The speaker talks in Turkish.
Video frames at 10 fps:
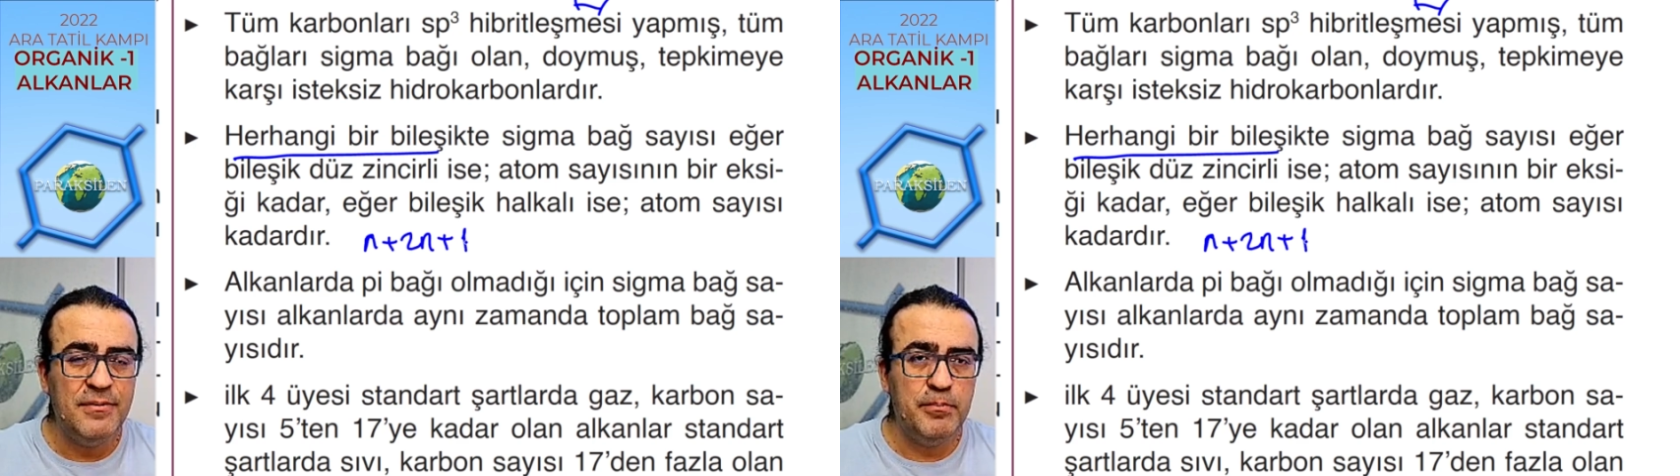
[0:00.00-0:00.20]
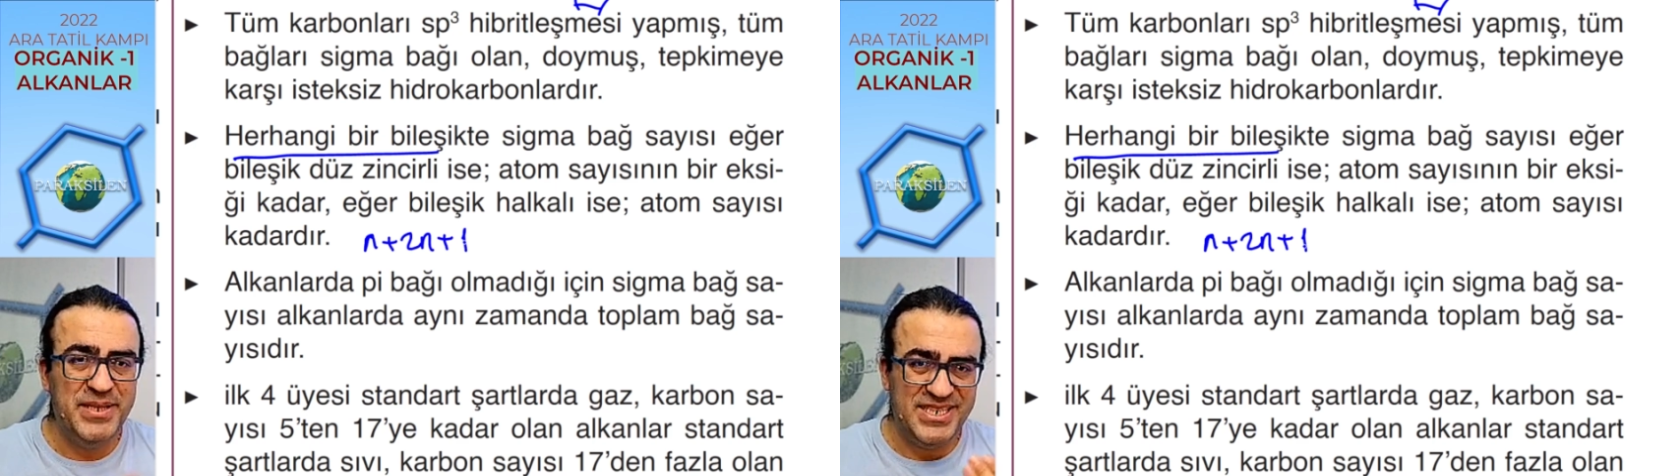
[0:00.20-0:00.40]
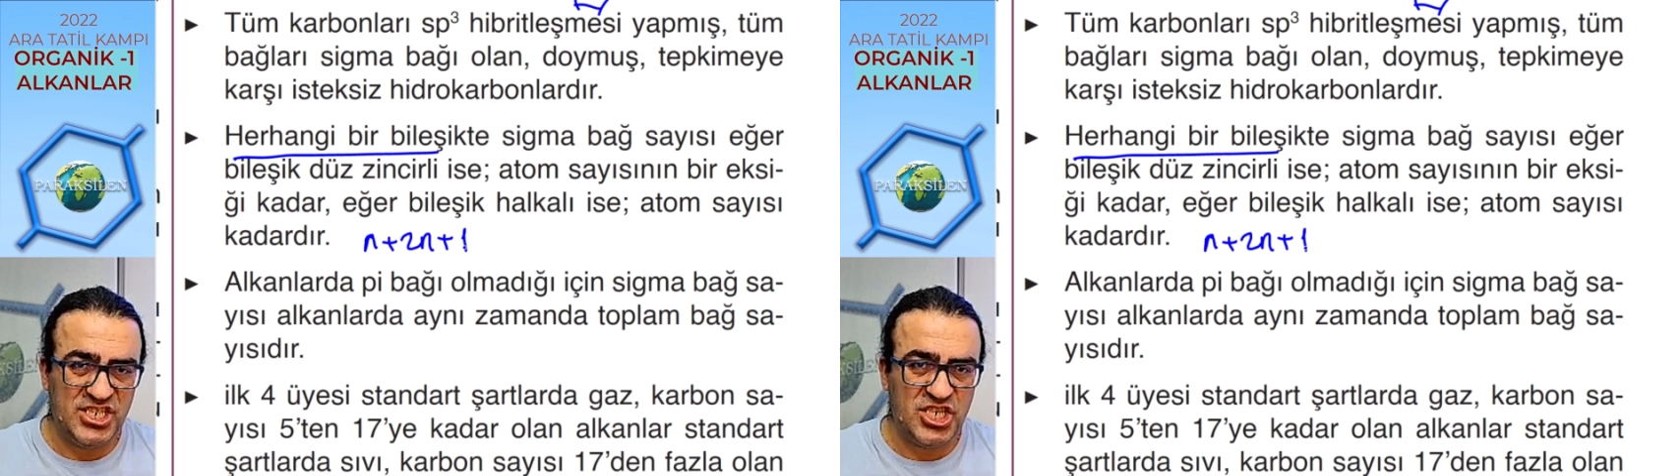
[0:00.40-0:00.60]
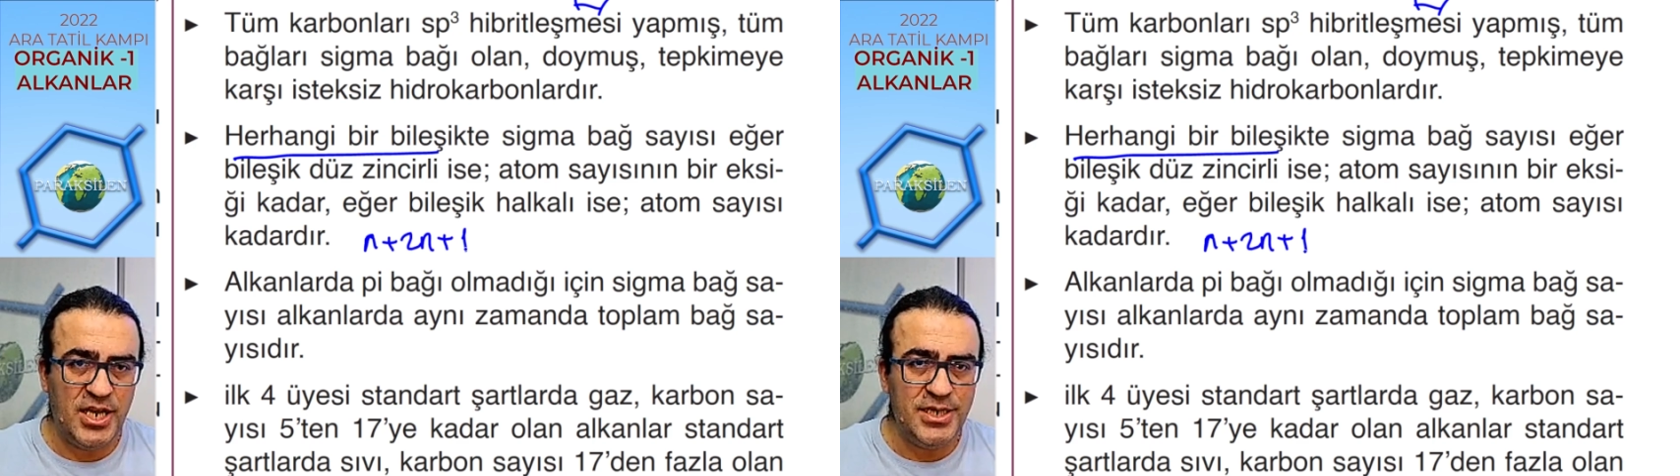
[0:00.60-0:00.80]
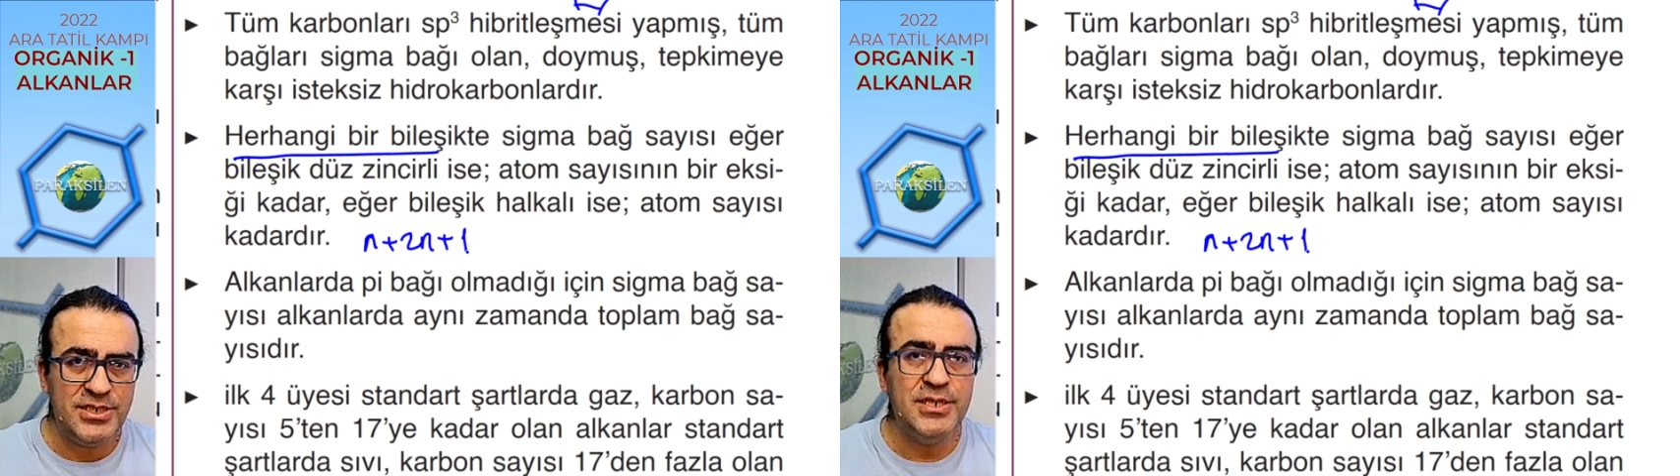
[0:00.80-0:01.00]
1
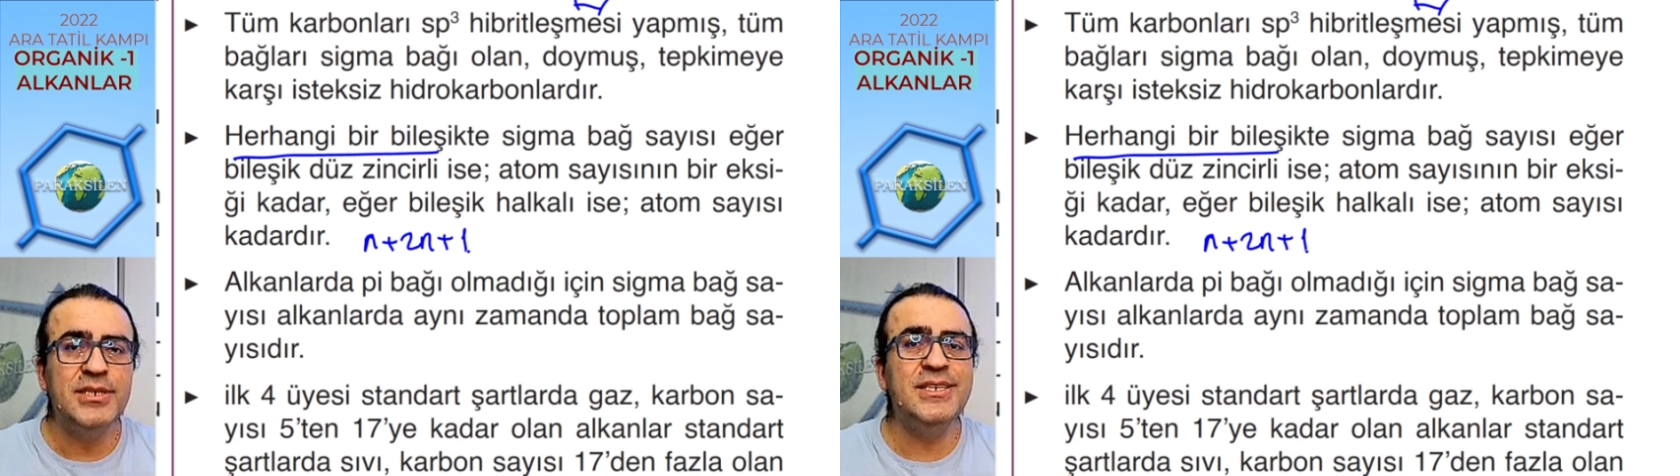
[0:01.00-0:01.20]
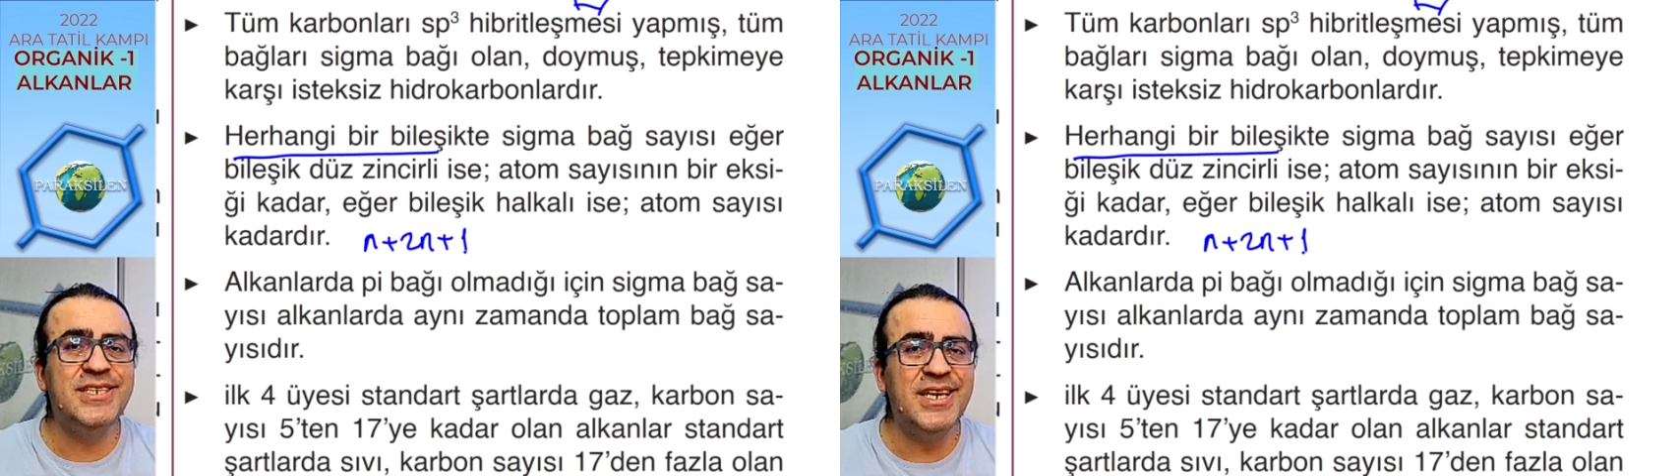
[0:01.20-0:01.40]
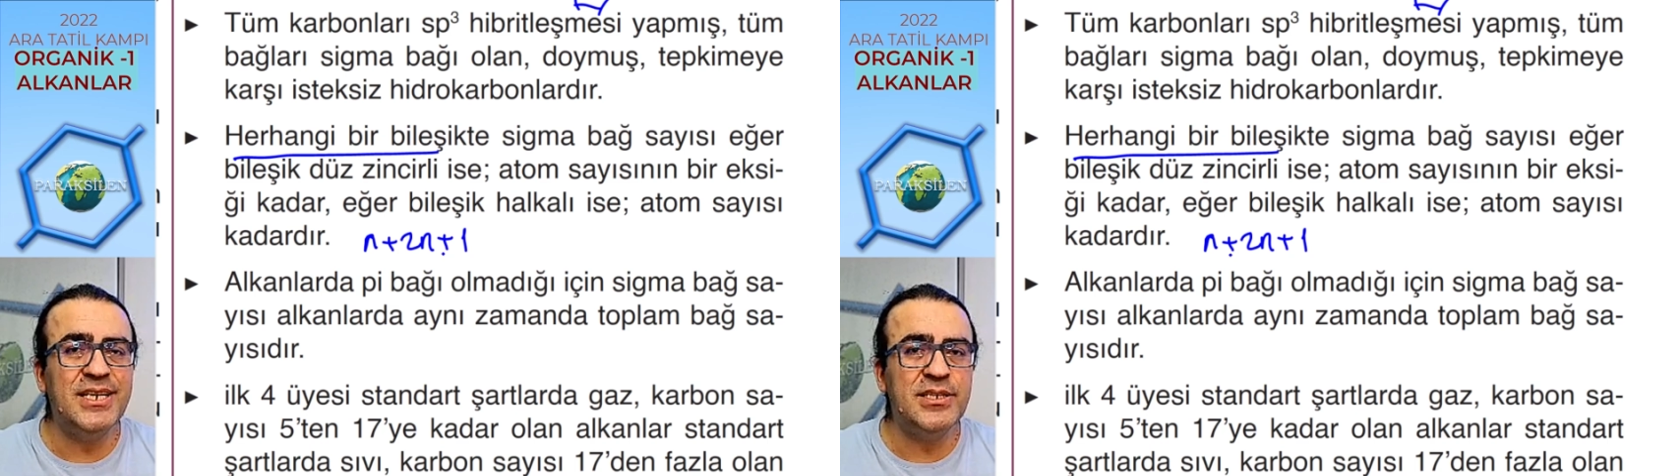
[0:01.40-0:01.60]
çıkar. 2n